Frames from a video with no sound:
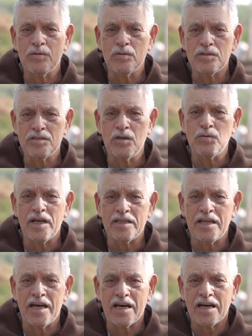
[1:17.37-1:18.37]
do Sil da
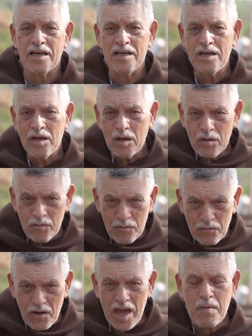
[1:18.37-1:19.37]
Terra.
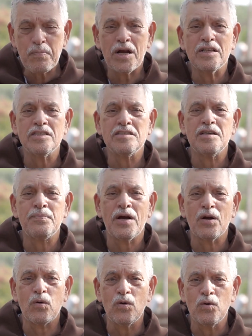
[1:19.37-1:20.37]
Vem
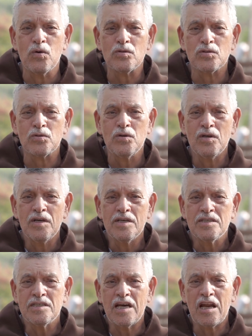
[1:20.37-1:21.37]
participar conosco,
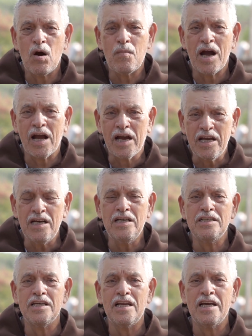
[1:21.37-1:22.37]
será uma
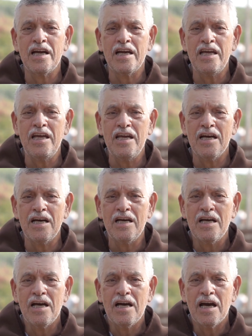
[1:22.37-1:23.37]
grande alegria
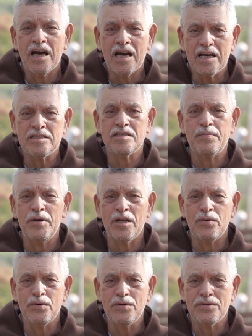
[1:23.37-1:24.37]

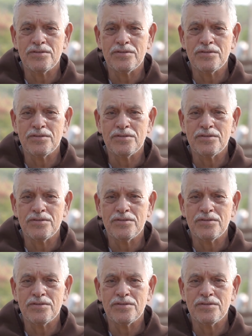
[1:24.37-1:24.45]
recebê-lo.